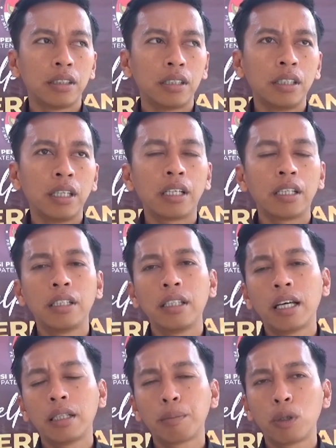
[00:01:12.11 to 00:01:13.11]
ini hari ini
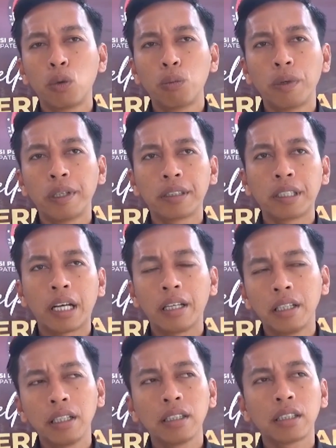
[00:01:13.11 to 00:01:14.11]
hari pengumuman
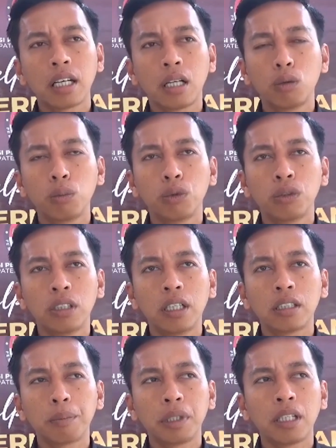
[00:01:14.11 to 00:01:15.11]
terakhir tanggal 23
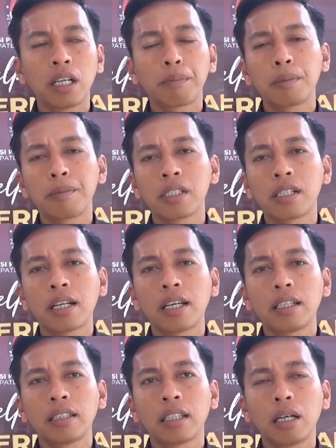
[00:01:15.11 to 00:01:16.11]
tapi tanggapan
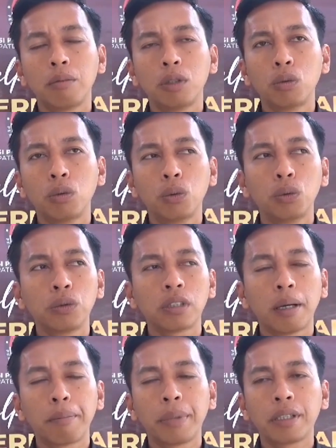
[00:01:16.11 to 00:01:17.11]
masyarakat kami tunggu
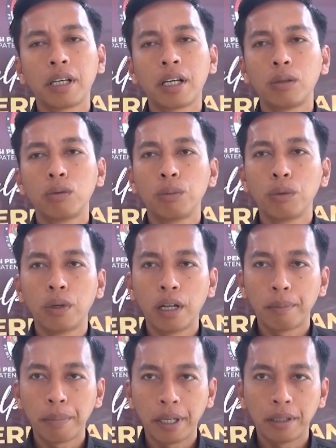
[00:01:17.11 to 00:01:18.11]
sampai tanggal
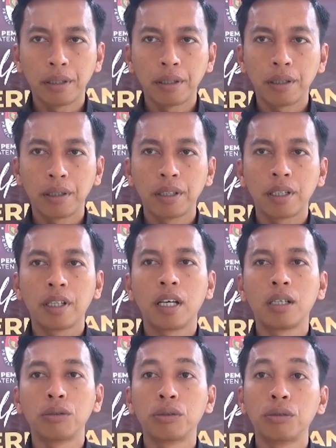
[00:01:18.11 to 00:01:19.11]
28
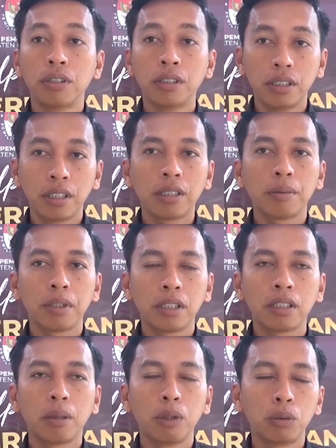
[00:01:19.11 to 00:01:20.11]
Agustus ini kan, masih
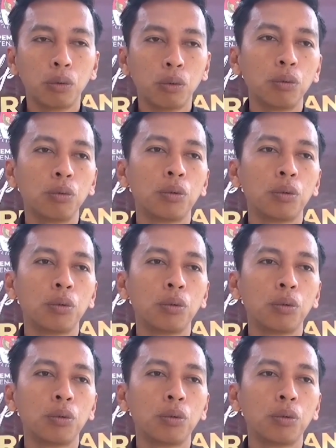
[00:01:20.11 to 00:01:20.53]
kami tunggu